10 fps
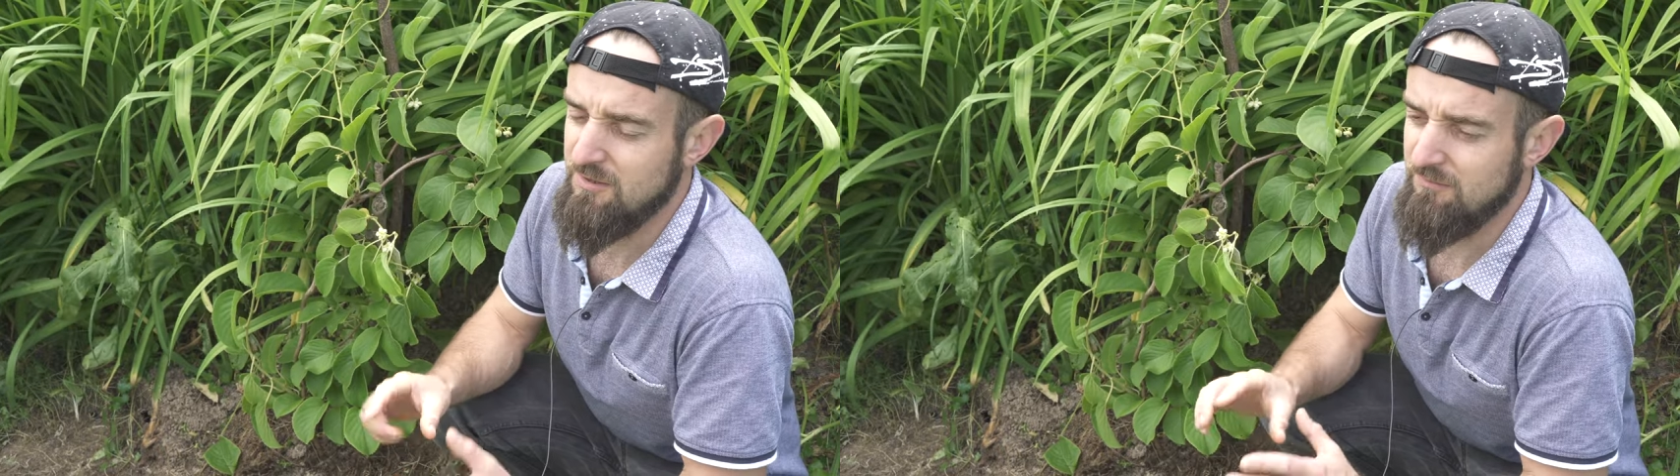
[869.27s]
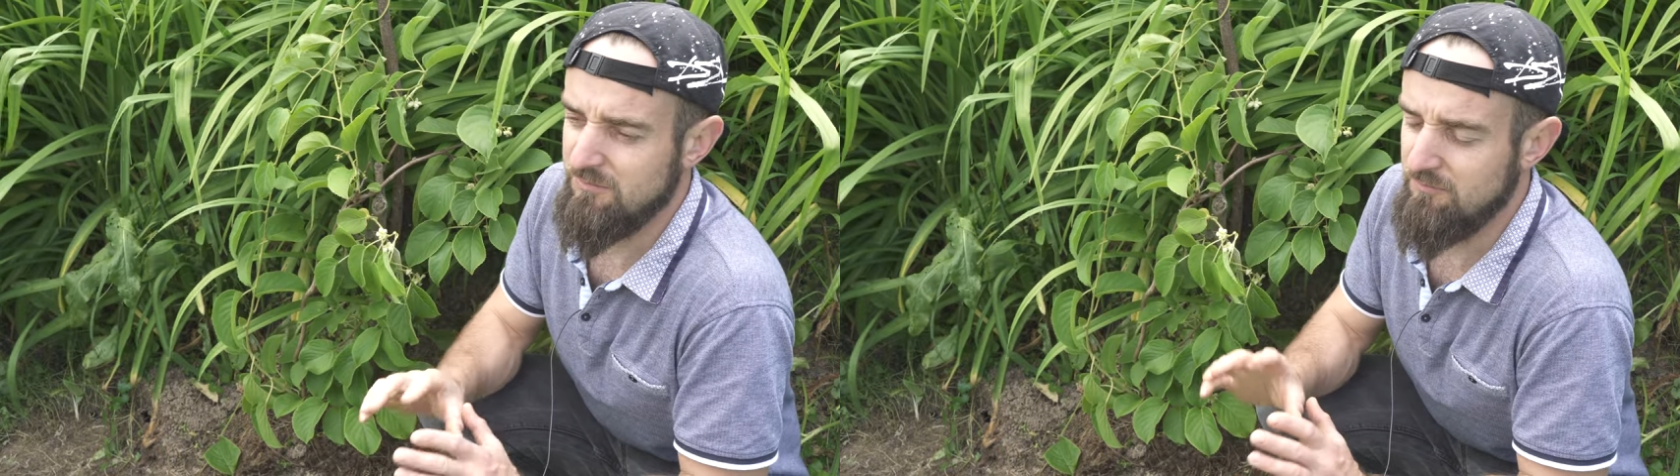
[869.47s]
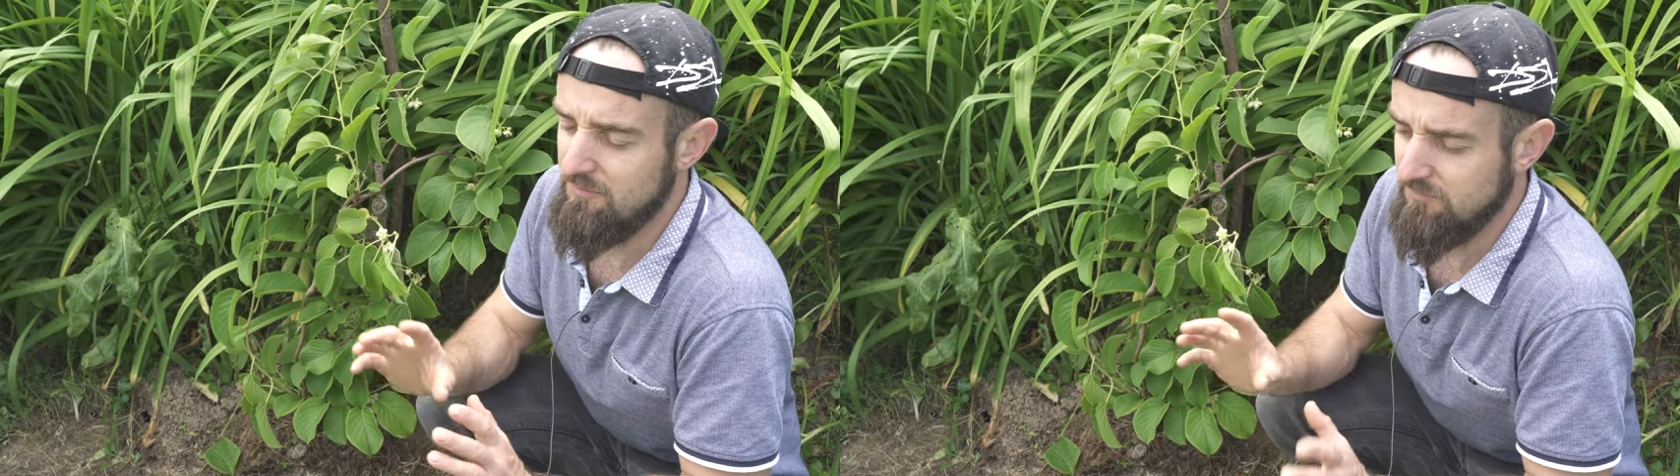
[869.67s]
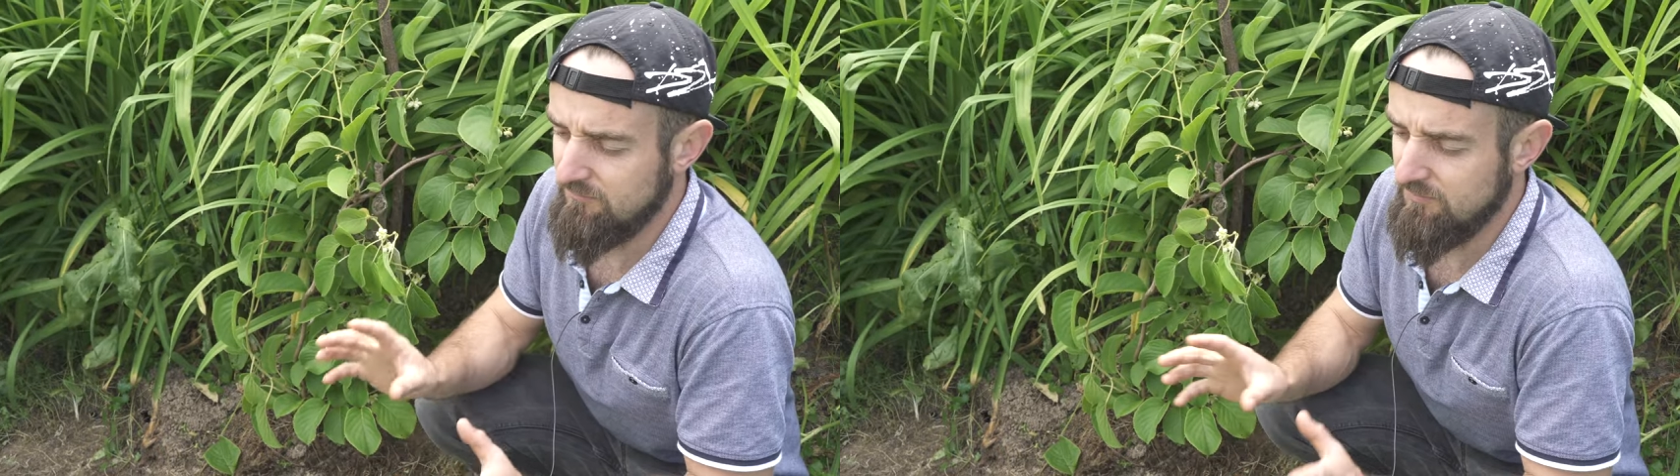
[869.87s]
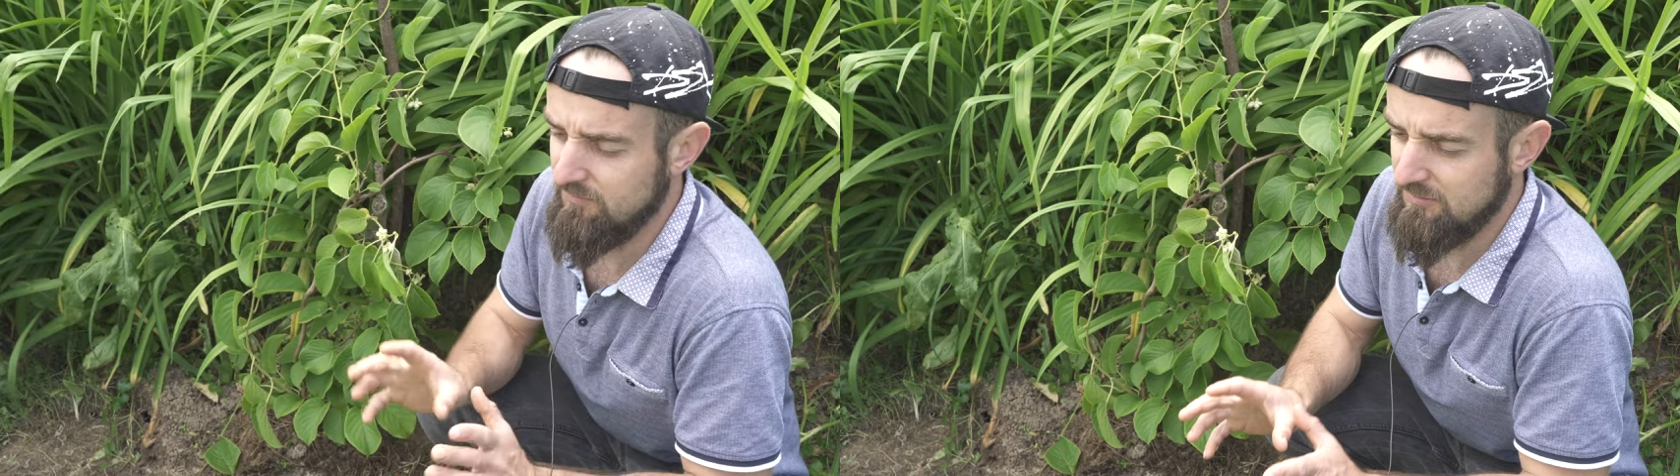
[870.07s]
Będą Wam się
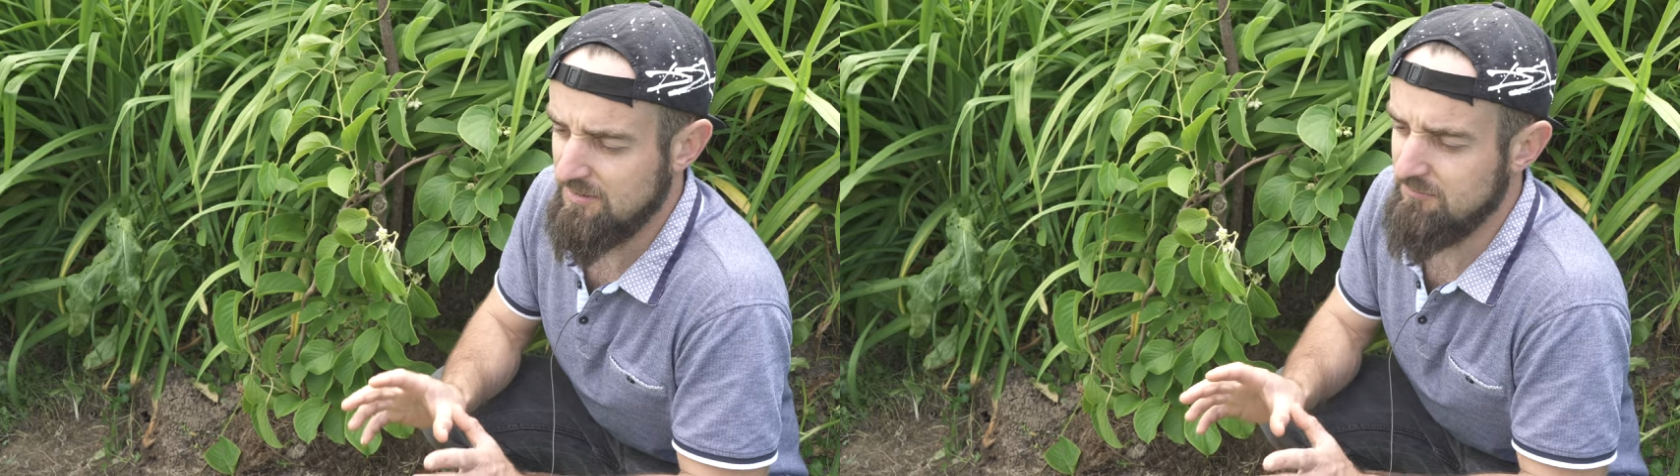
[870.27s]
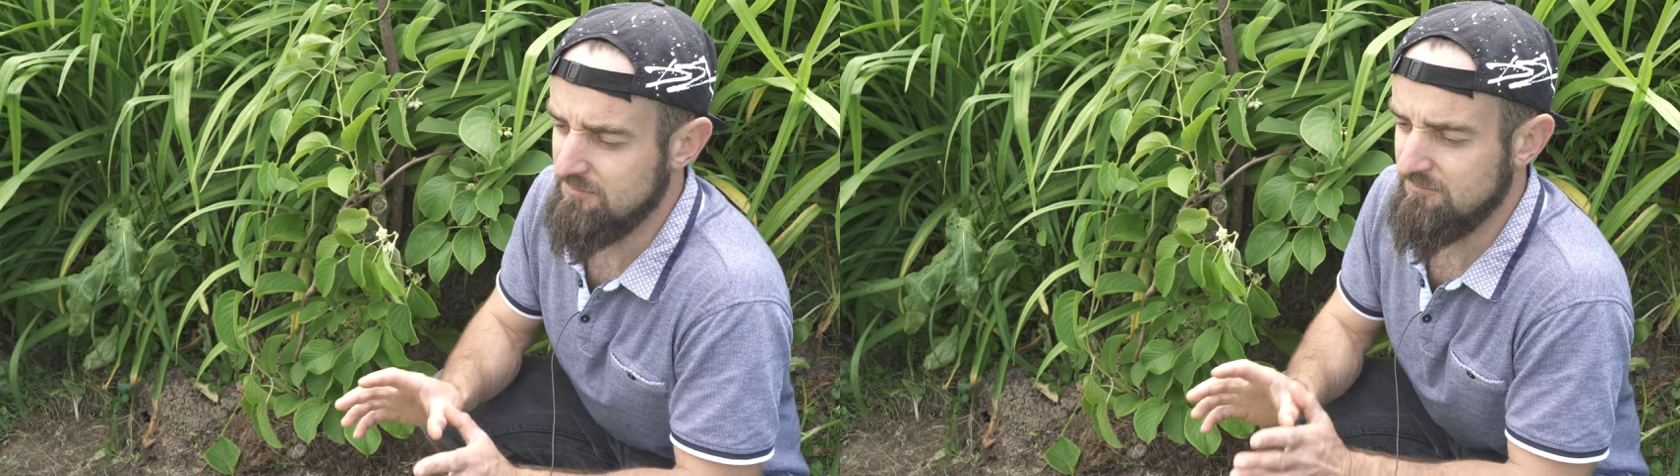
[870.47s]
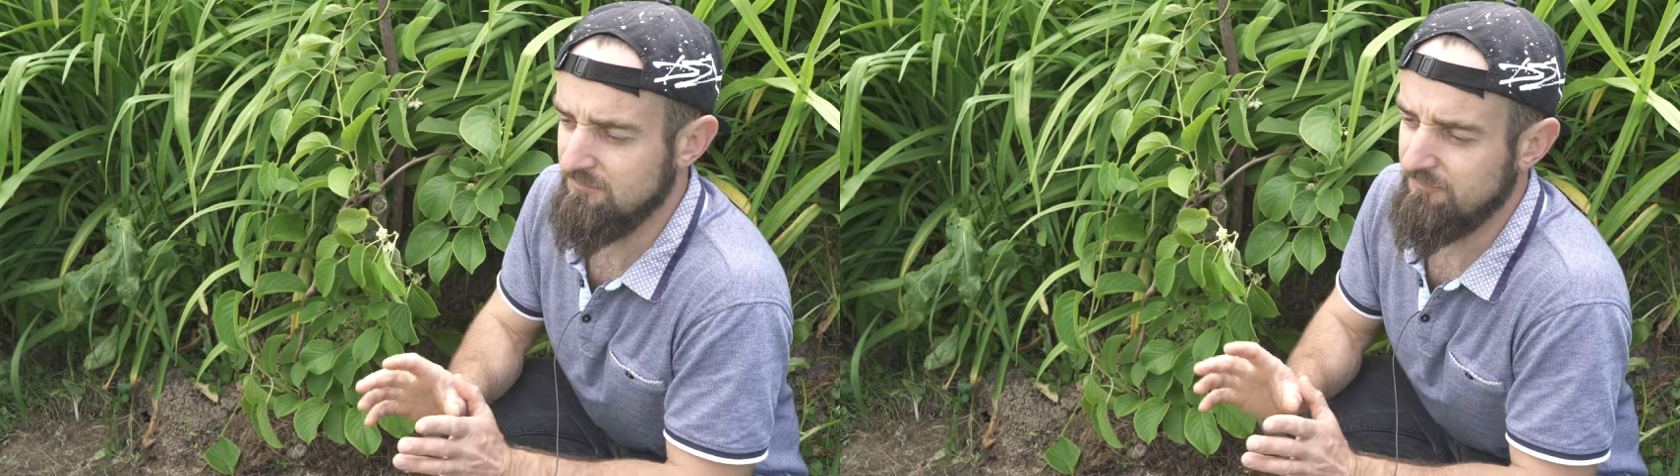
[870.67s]
wyświetlały